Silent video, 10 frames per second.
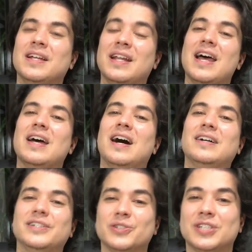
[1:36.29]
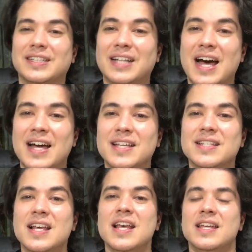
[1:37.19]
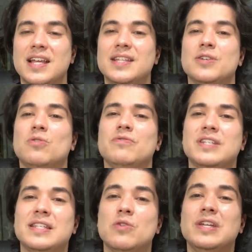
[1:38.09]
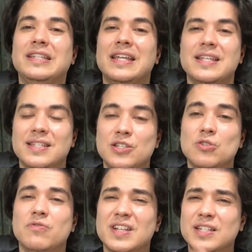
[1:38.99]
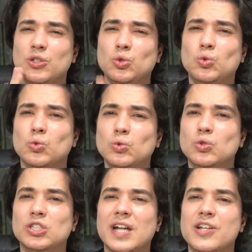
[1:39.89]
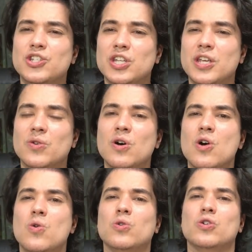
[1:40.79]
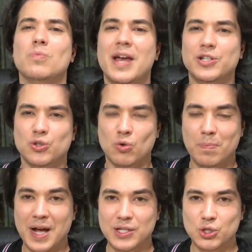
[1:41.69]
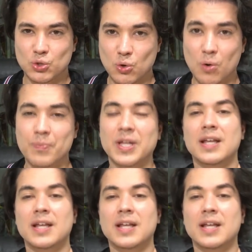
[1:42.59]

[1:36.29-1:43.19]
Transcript: né, há anos atrás, e ele se convenceu e decidiu fazer tudo certinho o que o médico passou.